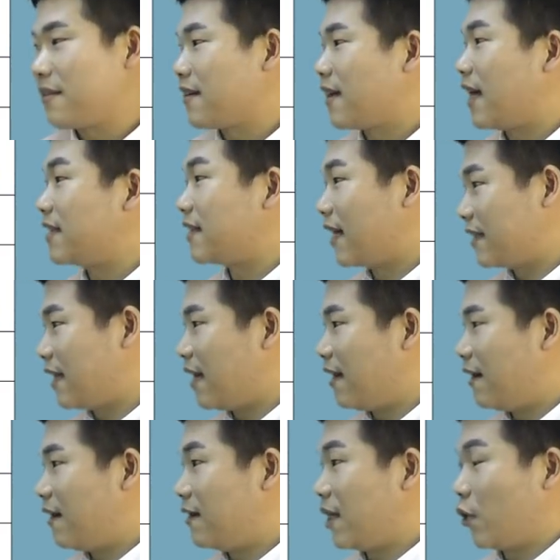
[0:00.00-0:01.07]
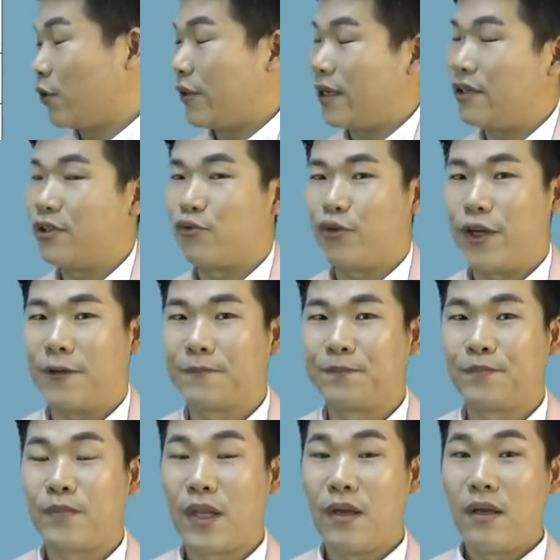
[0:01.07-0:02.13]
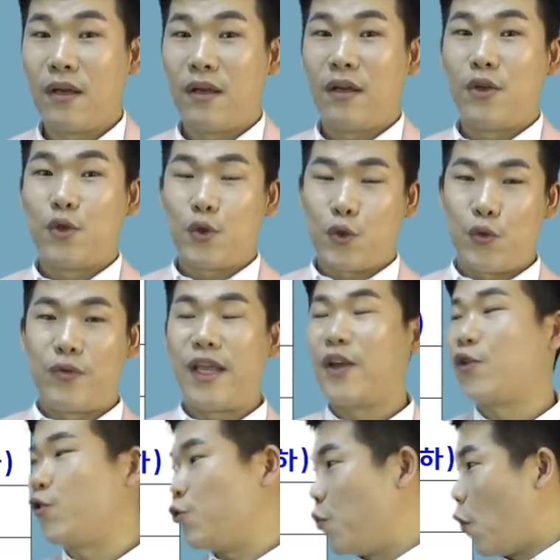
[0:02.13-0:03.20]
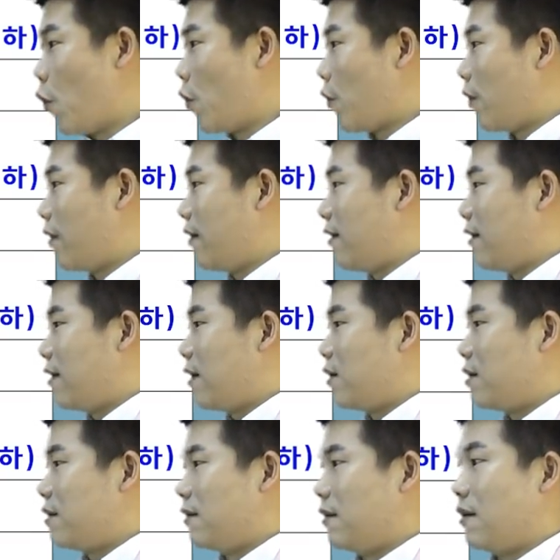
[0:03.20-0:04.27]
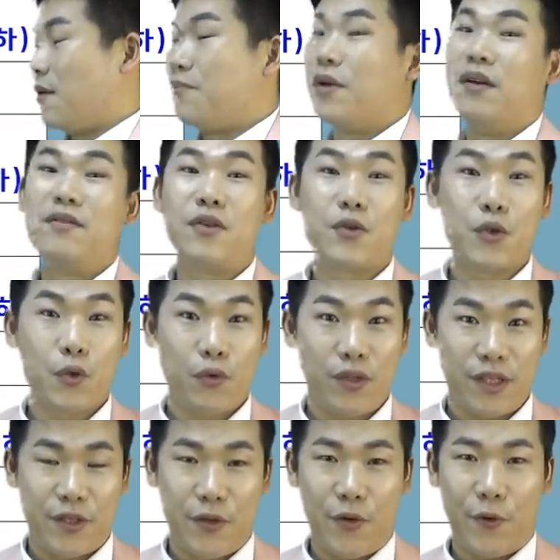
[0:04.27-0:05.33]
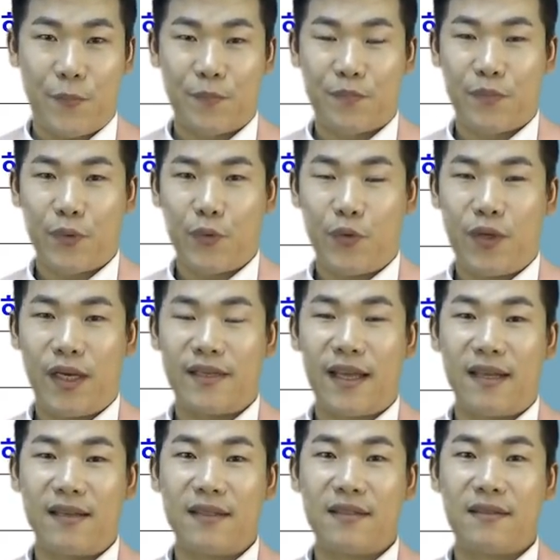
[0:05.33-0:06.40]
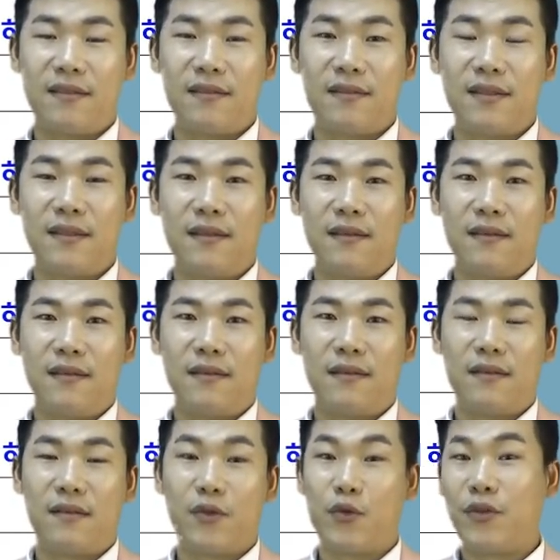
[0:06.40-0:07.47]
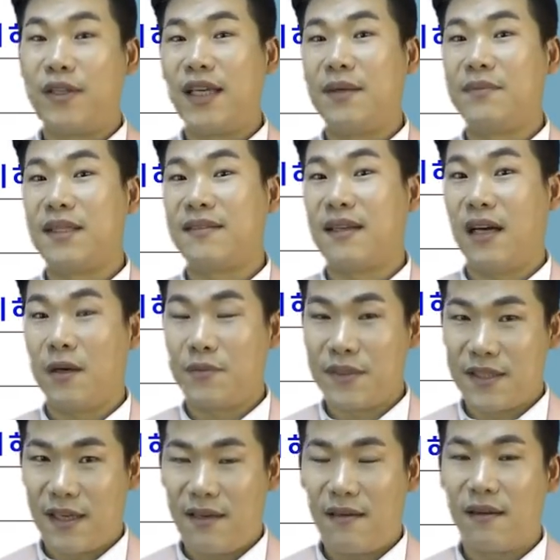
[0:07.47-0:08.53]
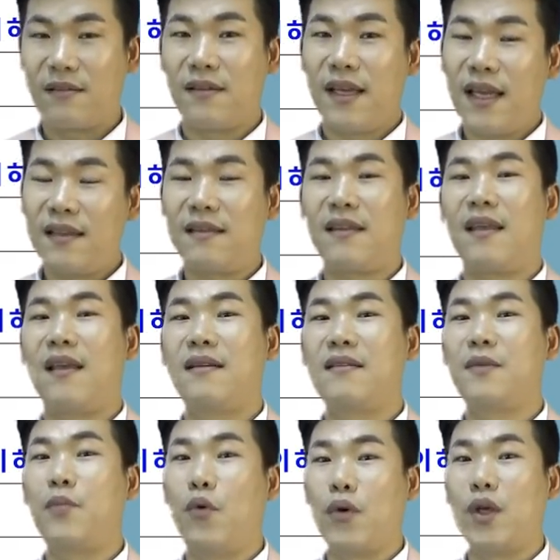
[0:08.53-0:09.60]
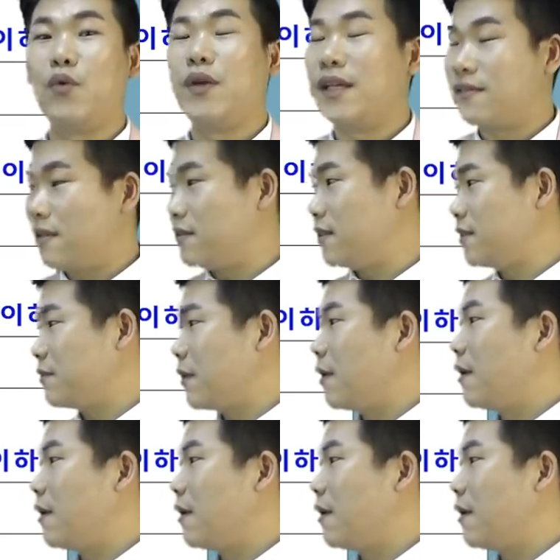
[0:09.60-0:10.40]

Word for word: 가능하다라고 되어 있고요. 주택 규모, 어, 면적 조건이죠. 우리가 다른 어, 주택임대 사업자 어떤 혜택을 보기 위해서는